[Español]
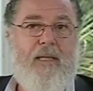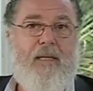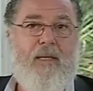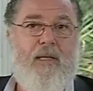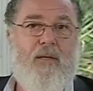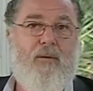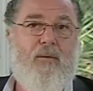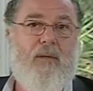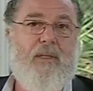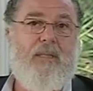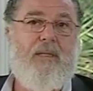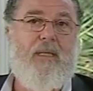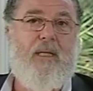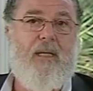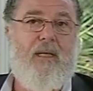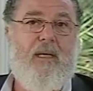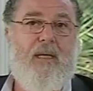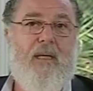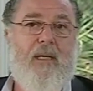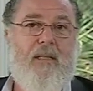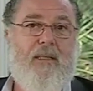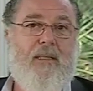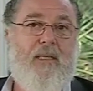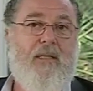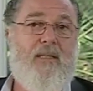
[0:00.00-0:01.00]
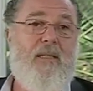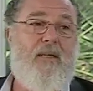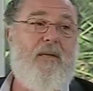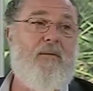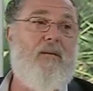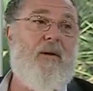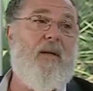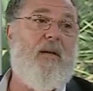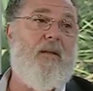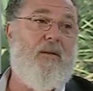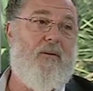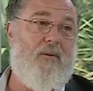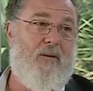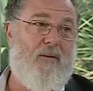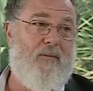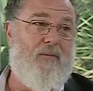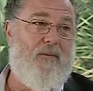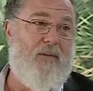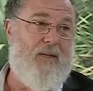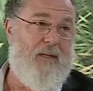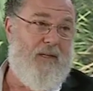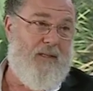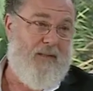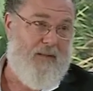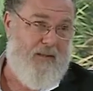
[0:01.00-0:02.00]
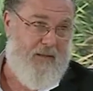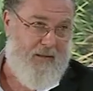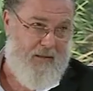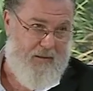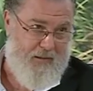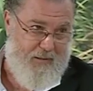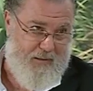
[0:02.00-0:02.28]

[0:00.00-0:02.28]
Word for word: y no hacer excesivas radiografías,